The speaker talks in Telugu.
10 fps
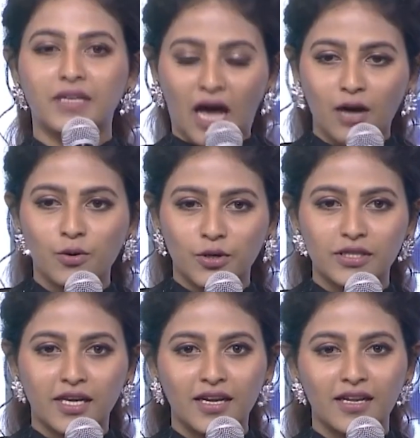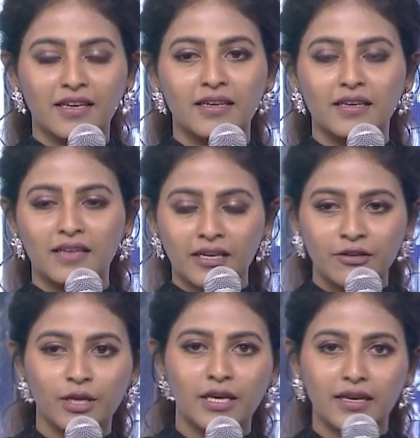నాకు కొత్త
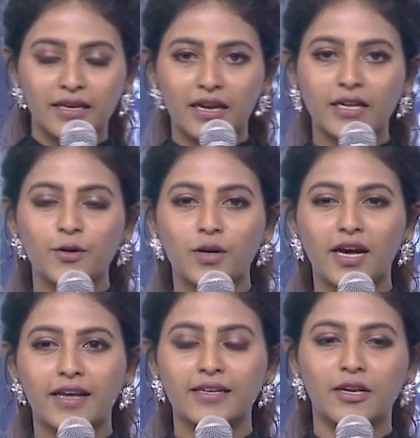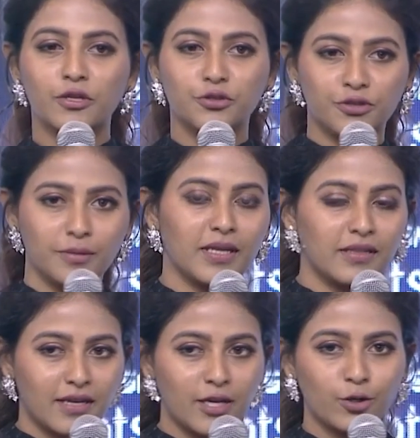నన్ను ఈ ఇలాంటి ఒక క్యారెక్టర్లో చూడడం
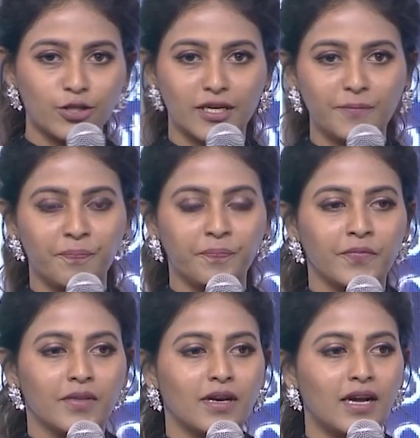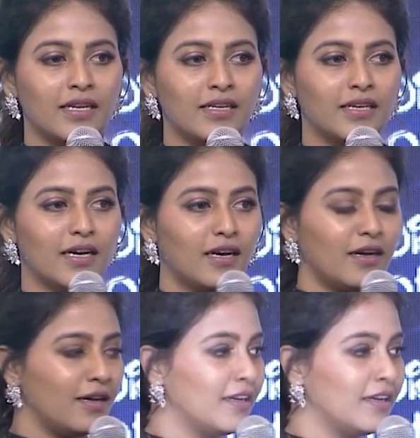అందరికీ కొత్త అండ్ uh,